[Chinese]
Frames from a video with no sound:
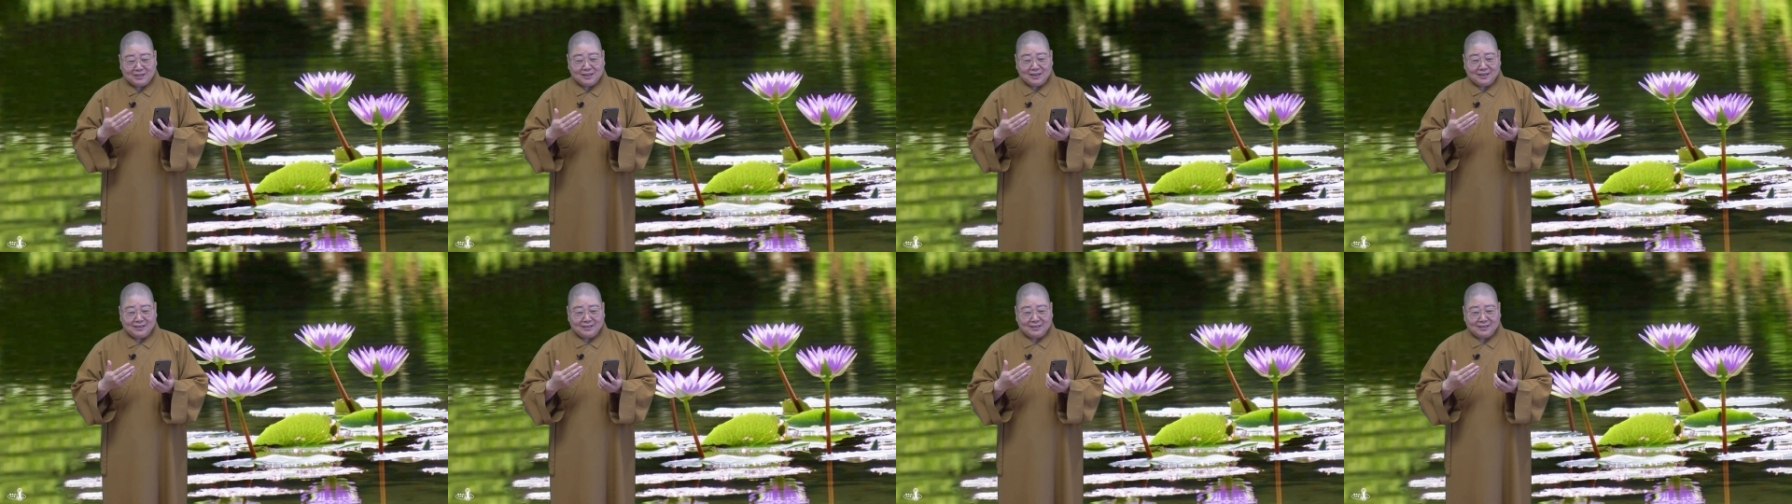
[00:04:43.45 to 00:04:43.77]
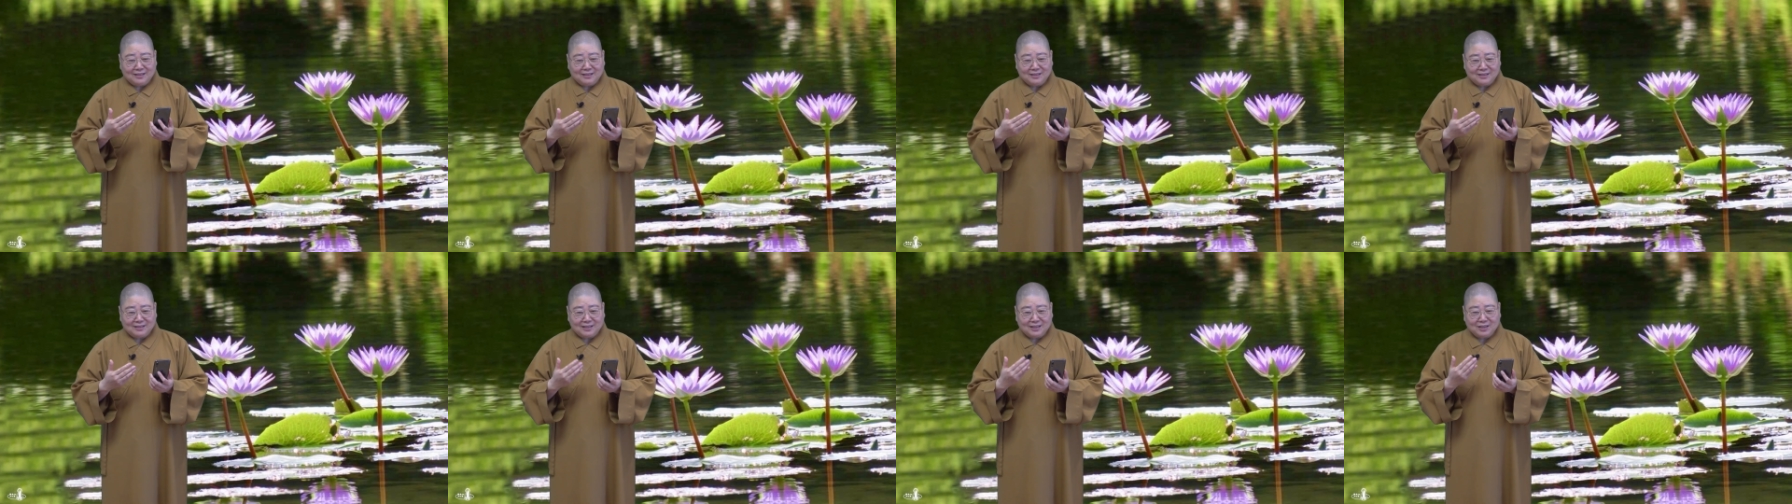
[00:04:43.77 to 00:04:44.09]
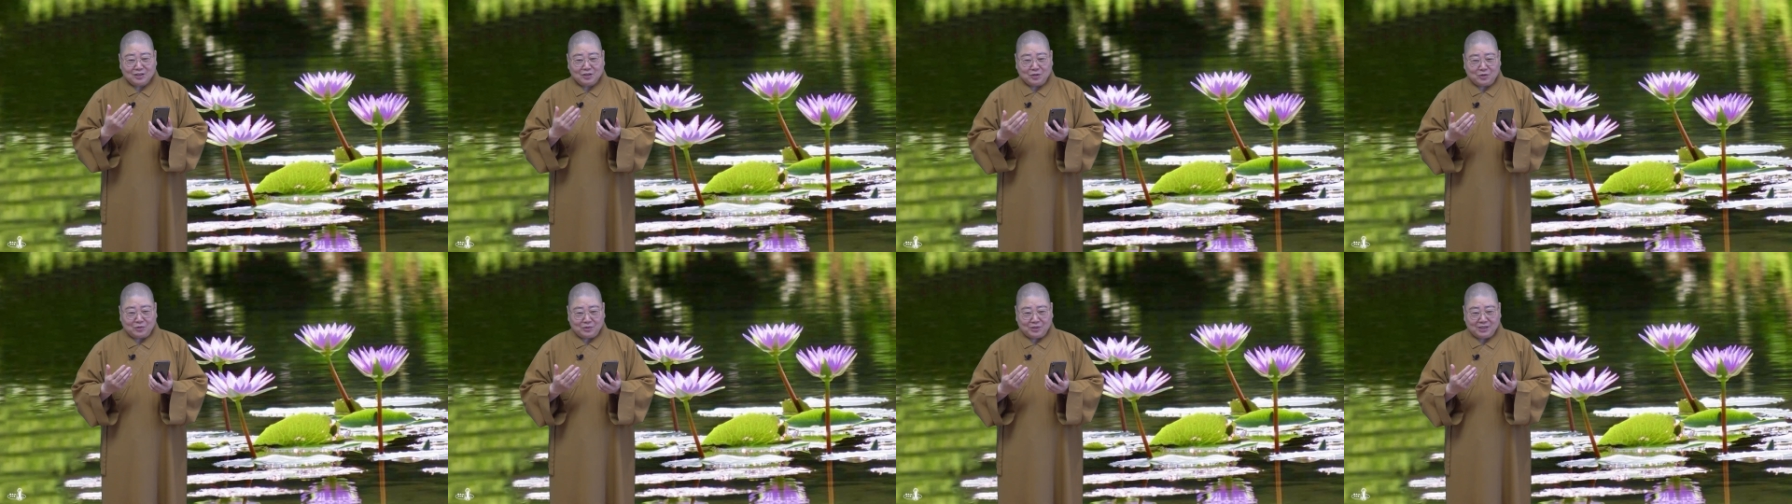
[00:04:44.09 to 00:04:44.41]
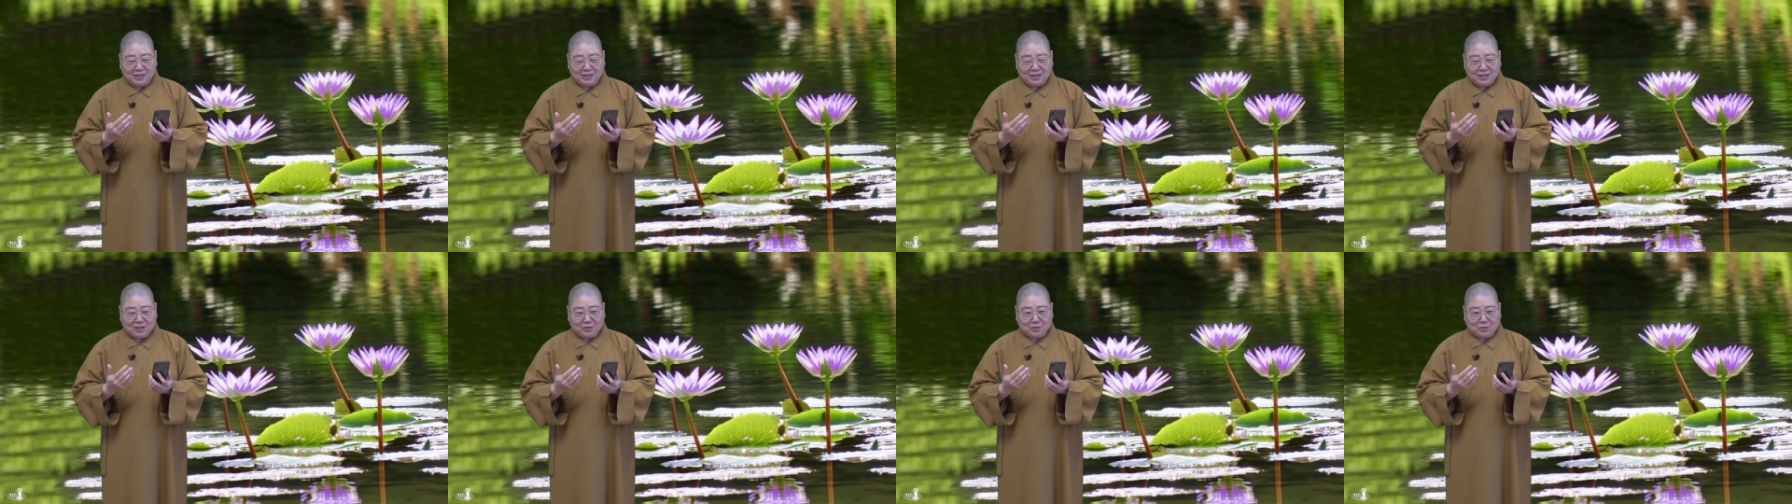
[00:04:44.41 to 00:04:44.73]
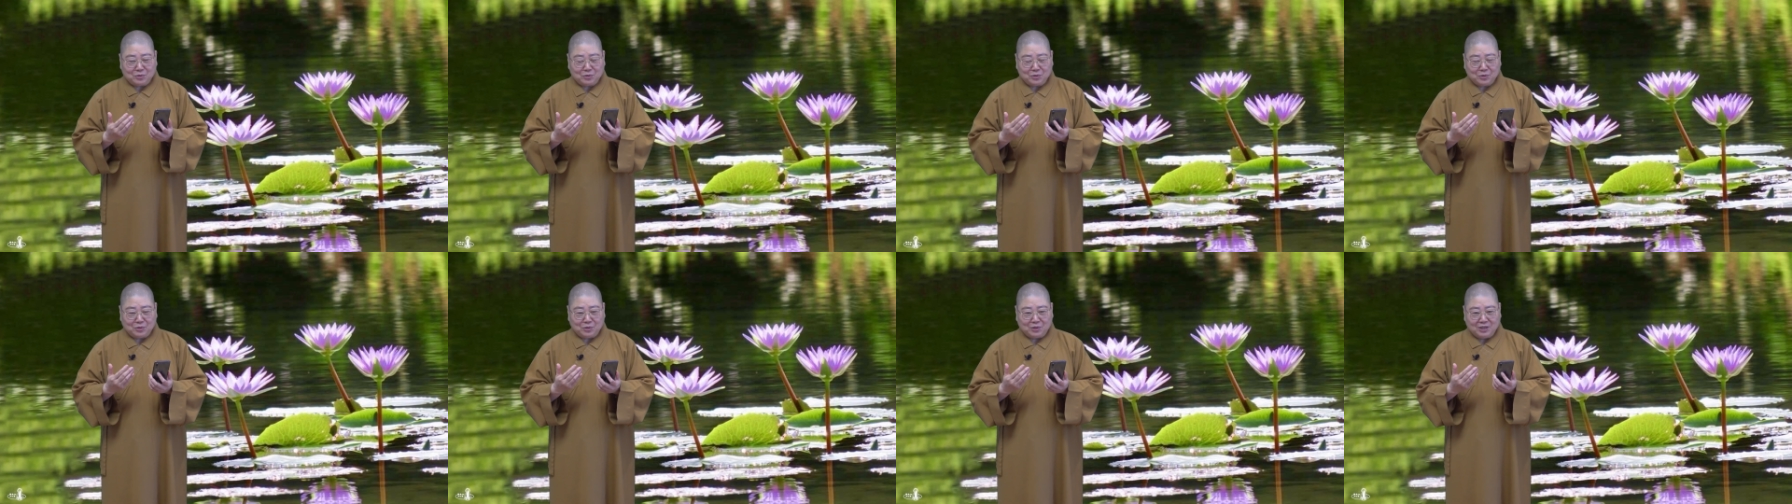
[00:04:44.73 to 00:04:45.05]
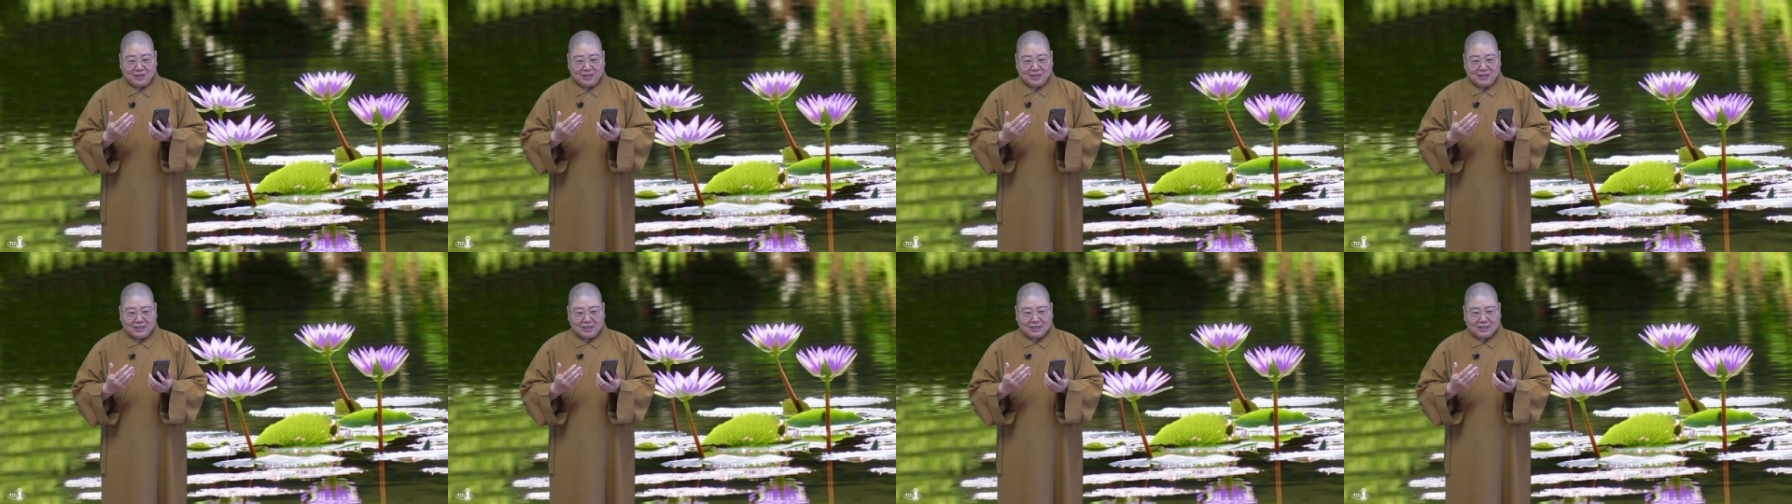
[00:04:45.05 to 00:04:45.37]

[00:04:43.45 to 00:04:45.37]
这一生的身口意造作。